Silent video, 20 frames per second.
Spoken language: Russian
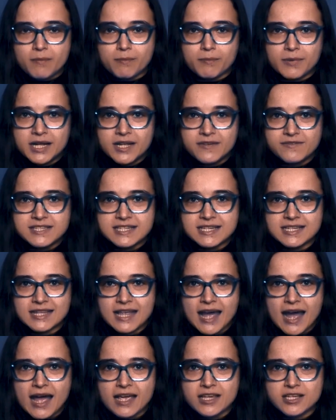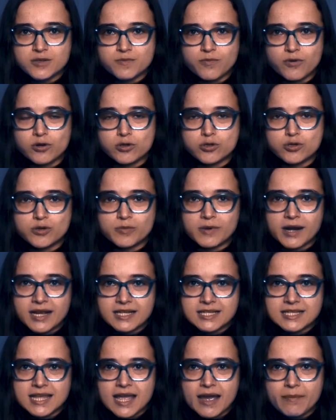Мы всегда используем
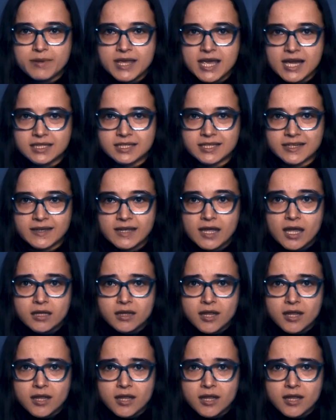разные объекты.